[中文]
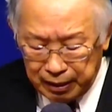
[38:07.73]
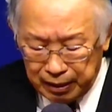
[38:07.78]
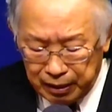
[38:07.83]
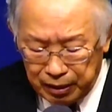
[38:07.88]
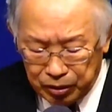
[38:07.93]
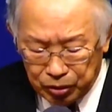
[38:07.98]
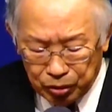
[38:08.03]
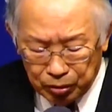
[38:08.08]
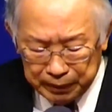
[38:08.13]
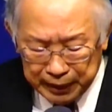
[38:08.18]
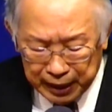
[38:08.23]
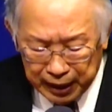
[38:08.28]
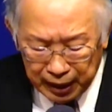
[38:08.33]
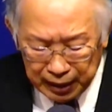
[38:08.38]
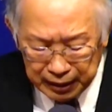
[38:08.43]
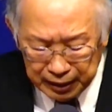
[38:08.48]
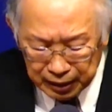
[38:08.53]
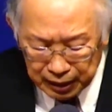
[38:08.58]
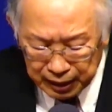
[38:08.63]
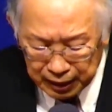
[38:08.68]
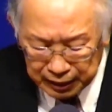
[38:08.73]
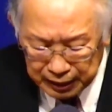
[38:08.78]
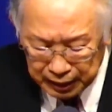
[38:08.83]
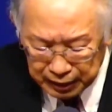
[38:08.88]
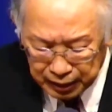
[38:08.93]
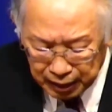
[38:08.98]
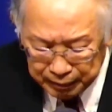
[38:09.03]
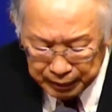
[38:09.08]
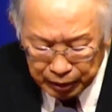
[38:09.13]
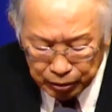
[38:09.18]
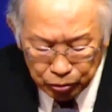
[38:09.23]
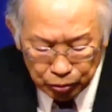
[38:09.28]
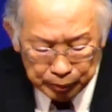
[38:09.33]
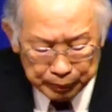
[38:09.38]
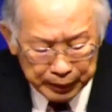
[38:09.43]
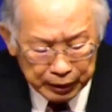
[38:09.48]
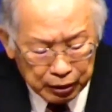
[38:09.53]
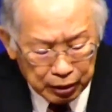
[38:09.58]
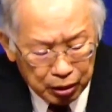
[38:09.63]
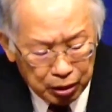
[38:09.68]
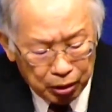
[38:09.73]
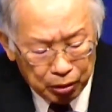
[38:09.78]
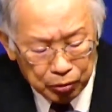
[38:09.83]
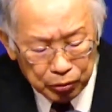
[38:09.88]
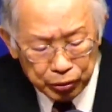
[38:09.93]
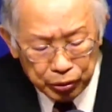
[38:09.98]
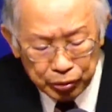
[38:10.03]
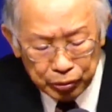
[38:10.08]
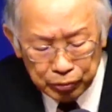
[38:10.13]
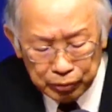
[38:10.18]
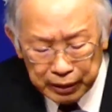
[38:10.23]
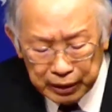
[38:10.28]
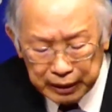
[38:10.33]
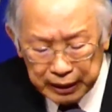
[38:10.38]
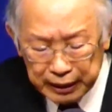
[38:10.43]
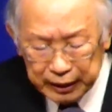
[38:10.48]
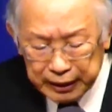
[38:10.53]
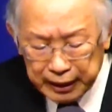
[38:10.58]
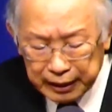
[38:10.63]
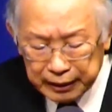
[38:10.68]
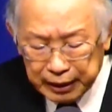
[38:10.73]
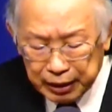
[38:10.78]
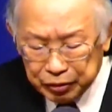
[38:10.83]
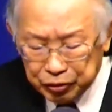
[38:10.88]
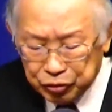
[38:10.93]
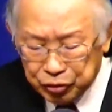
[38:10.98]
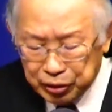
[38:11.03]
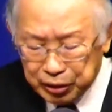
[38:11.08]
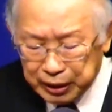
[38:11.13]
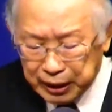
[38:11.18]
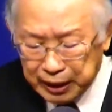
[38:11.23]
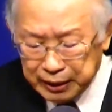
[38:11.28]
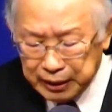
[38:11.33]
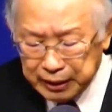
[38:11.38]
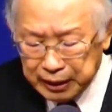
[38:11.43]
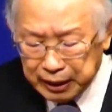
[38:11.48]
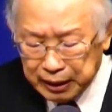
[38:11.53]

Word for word: 所以我们感谢感谢赞美主。彼得后书的第三章十三节